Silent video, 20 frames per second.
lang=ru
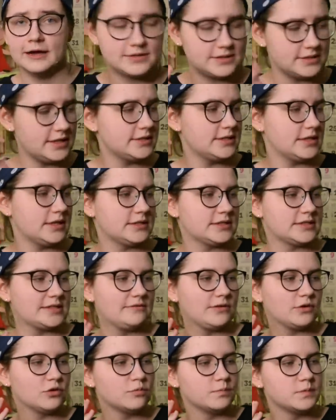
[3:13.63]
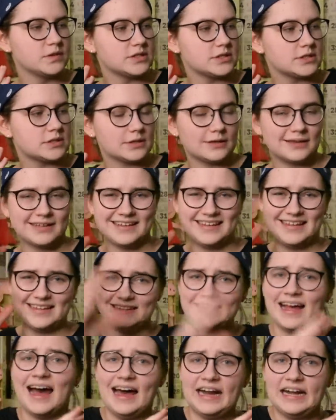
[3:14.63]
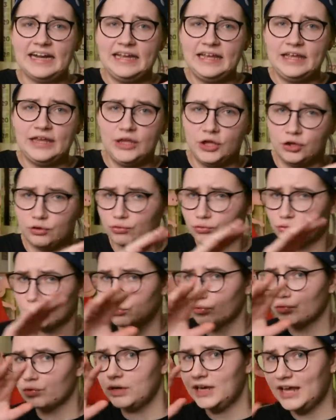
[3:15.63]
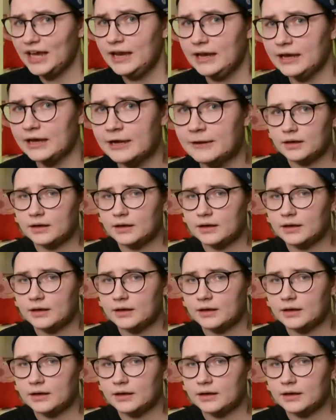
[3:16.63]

А знаете, это совокупность гитары и укулеле.